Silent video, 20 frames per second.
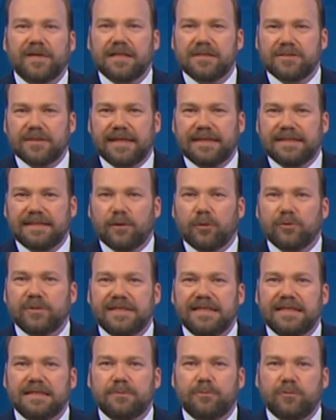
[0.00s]
also einen
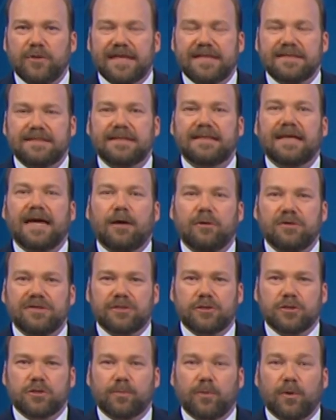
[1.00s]
No-Deal-Brexit,
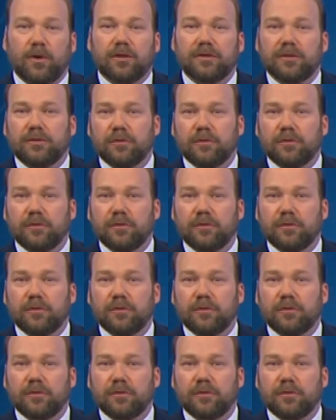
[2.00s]
ausgesprochen.